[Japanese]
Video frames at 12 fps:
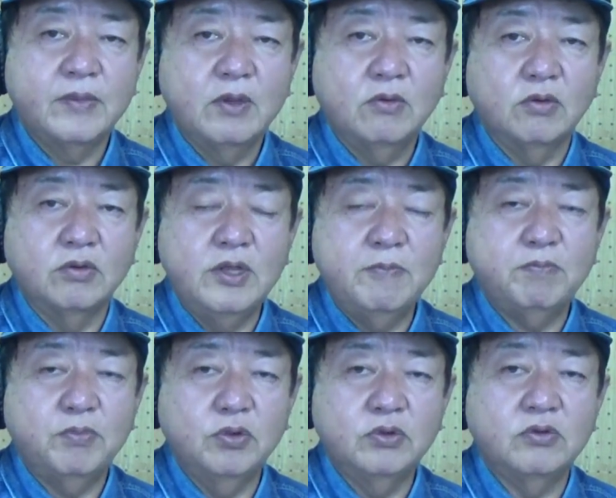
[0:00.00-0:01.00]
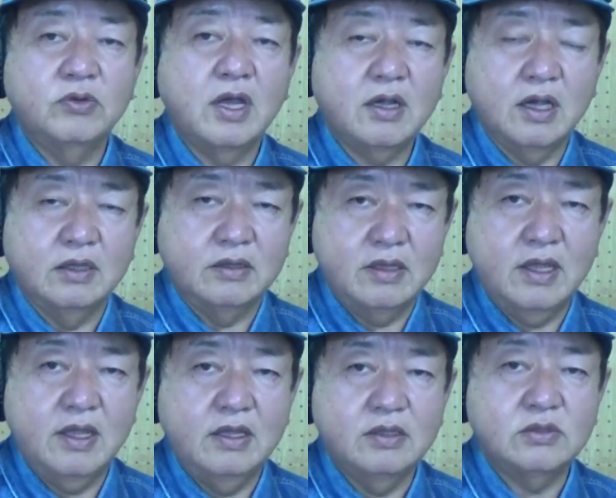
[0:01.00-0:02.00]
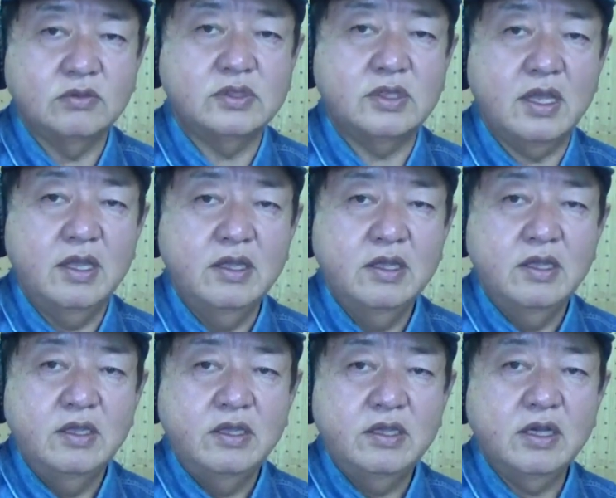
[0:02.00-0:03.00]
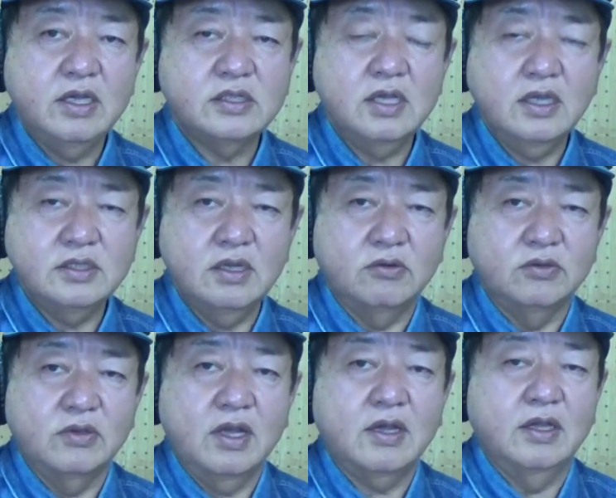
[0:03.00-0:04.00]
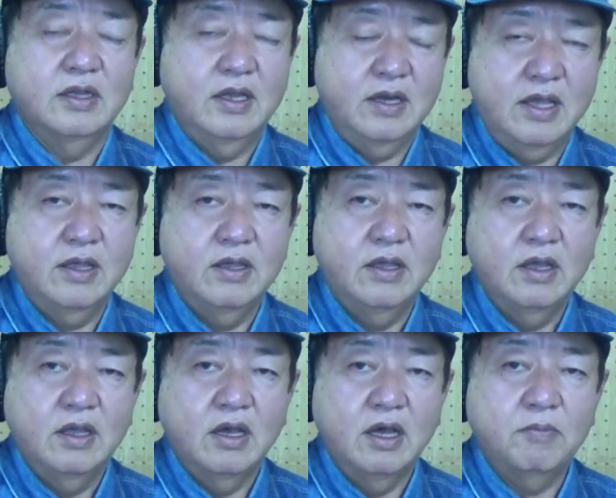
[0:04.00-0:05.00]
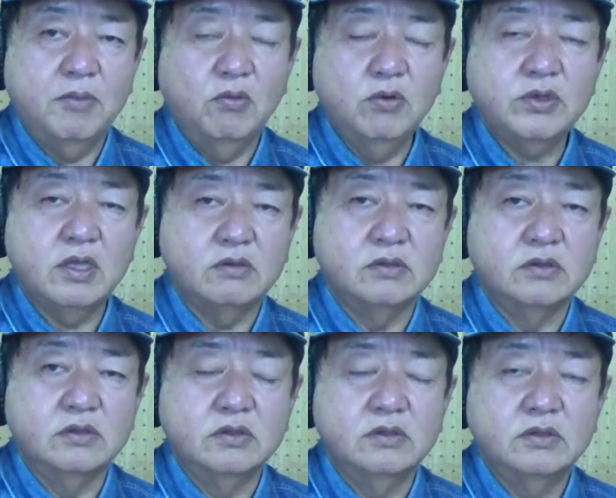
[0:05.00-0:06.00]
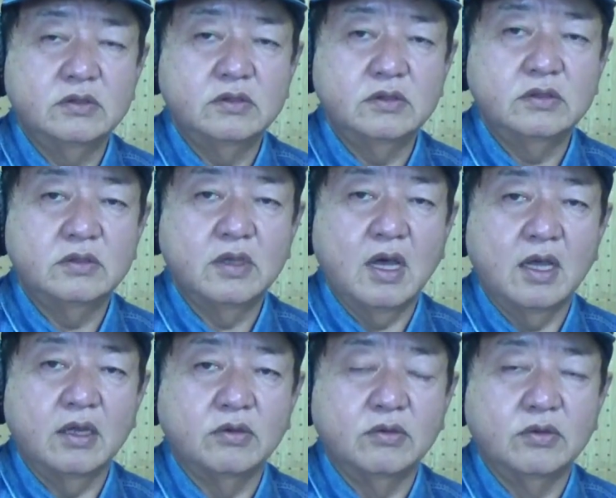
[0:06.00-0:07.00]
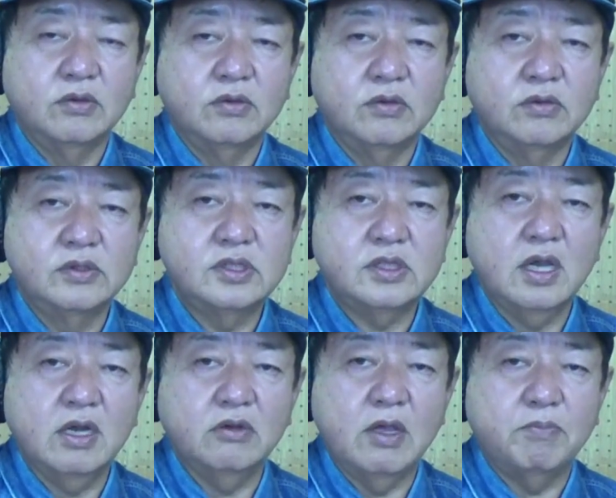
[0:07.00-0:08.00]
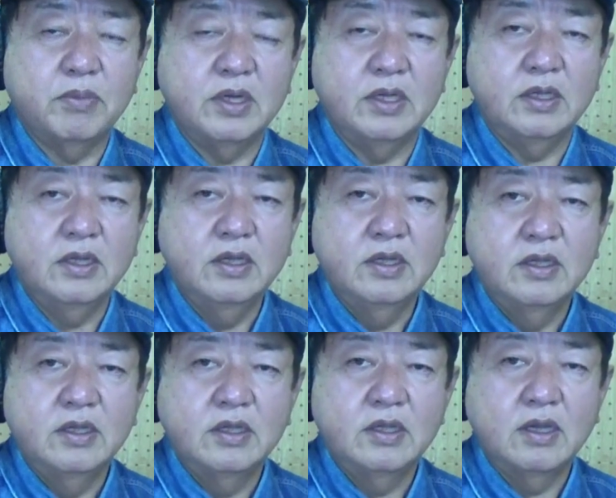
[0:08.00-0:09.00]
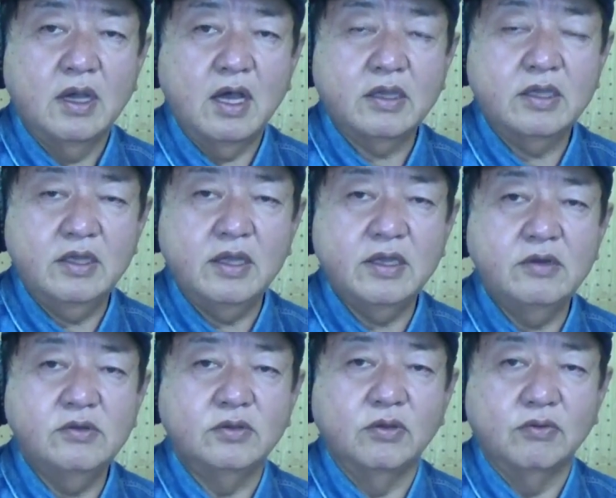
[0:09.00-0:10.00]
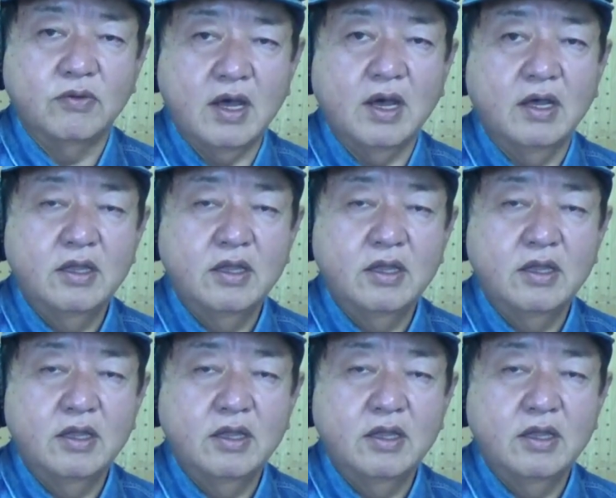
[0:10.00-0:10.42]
こう日本の中で、そして東アジアの中でね、やっぱ大きくあの、力をやっぱり発揮できるのは、